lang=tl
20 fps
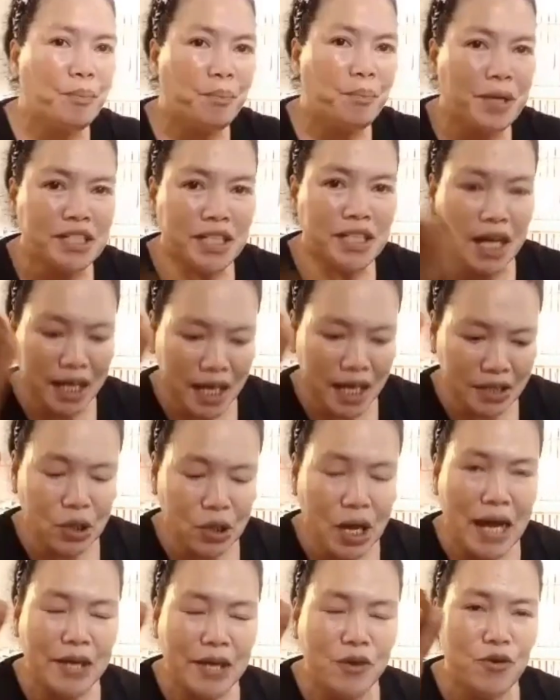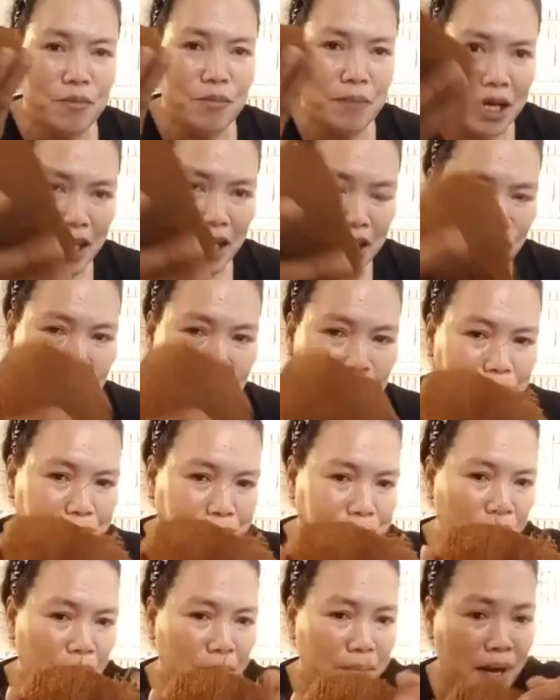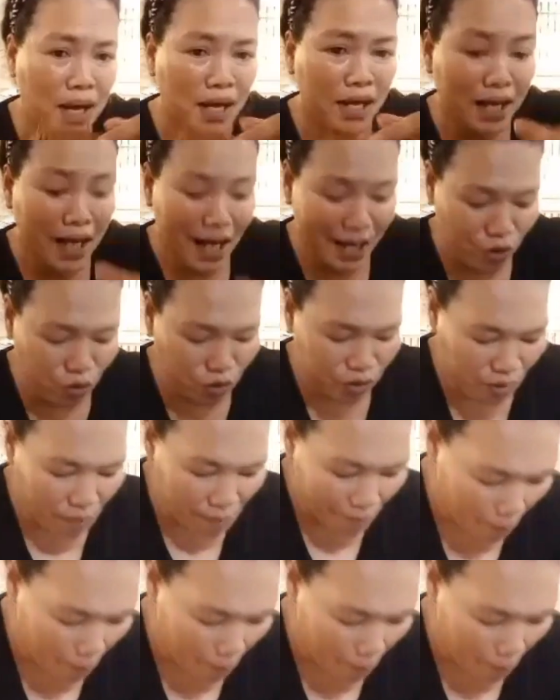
Pisa na tayo mag ano, magkayod.